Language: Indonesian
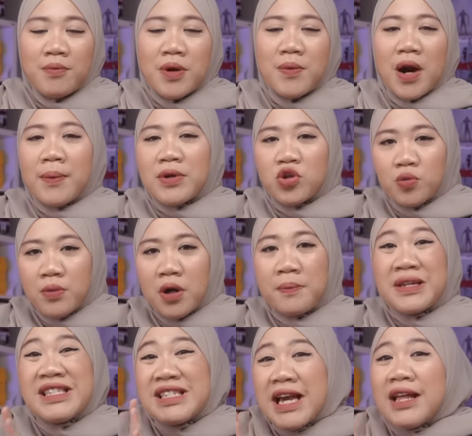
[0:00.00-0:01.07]
Beberapa
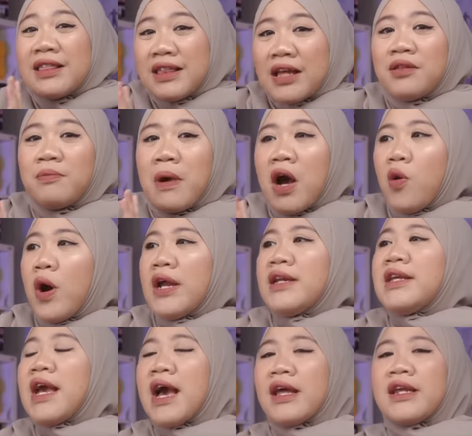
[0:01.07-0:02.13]
sumber mencatat bahwa
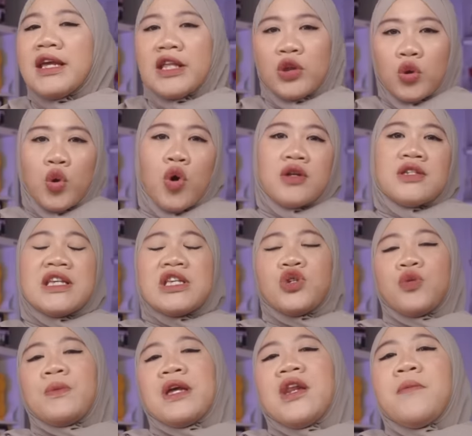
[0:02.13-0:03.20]
di hari itu si
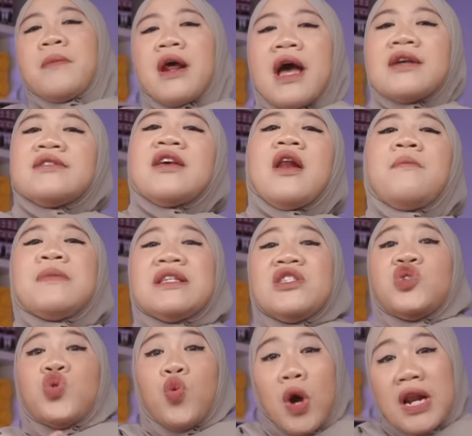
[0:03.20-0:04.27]
Sum ini berhasil
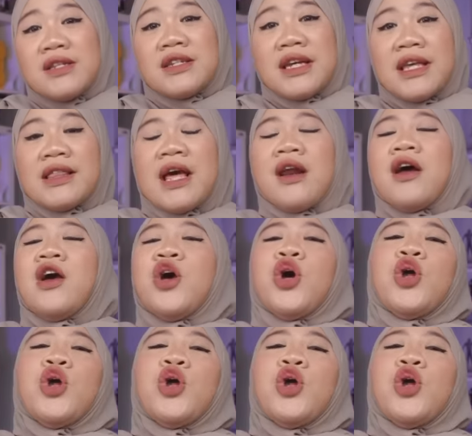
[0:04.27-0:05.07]
menjual sekitar